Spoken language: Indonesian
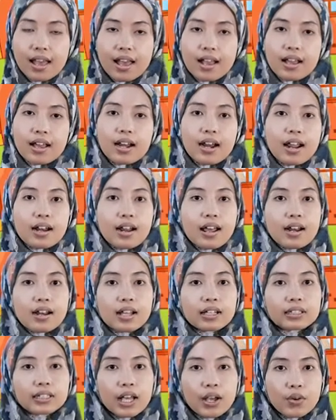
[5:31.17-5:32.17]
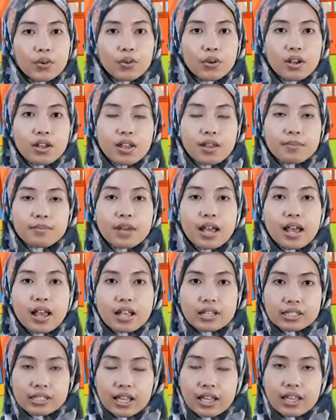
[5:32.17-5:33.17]
agar anak-anak tahu
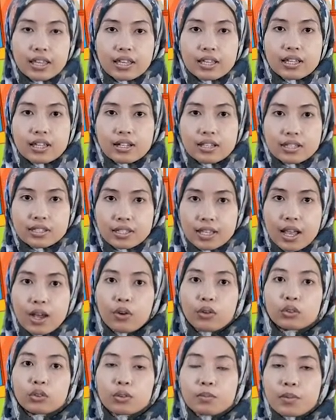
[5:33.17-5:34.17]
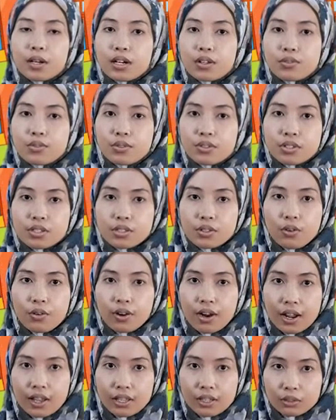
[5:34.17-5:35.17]
bahasa Inggrisnya untuk menunjuk
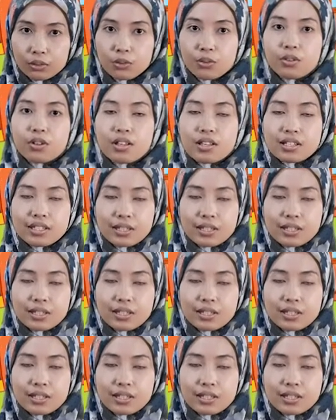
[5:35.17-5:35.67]
seseorang itu